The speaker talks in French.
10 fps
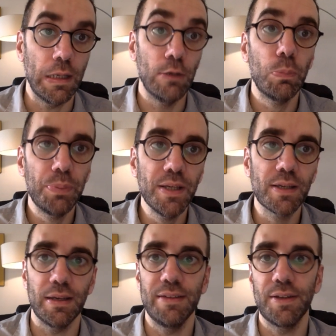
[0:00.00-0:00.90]
et le
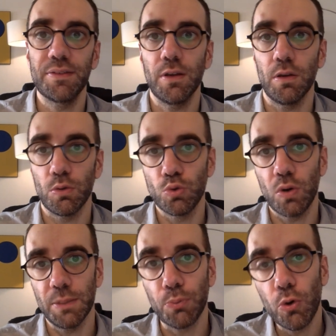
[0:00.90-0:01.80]
pic est atteint
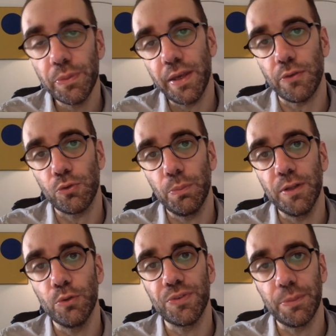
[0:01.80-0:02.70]
durant les premières
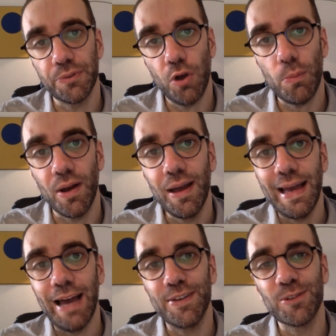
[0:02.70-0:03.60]
semaines de septembre,
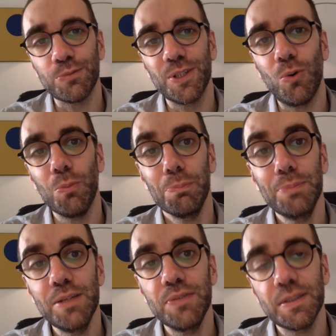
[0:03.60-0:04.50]
avec environ
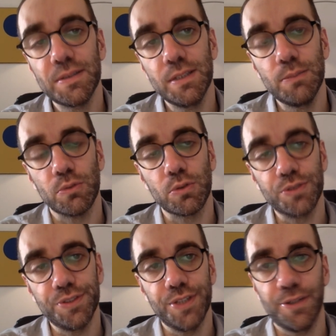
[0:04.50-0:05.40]
1000 victimes
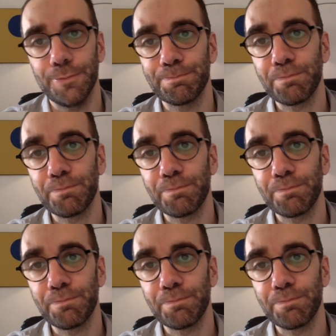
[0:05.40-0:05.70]
quotidiennes.